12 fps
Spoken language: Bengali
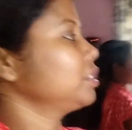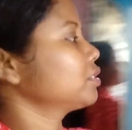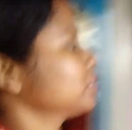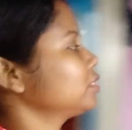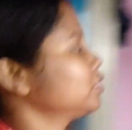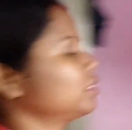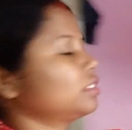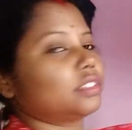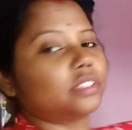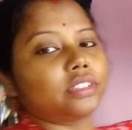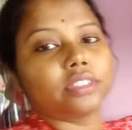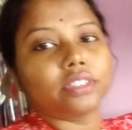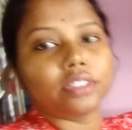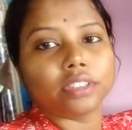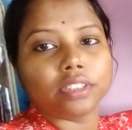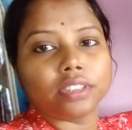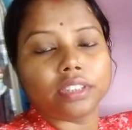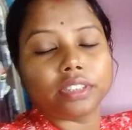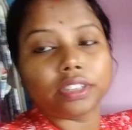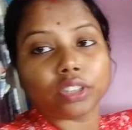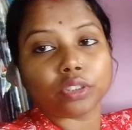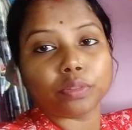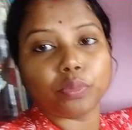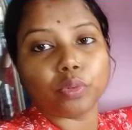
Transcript: এই জন্য এটা যখন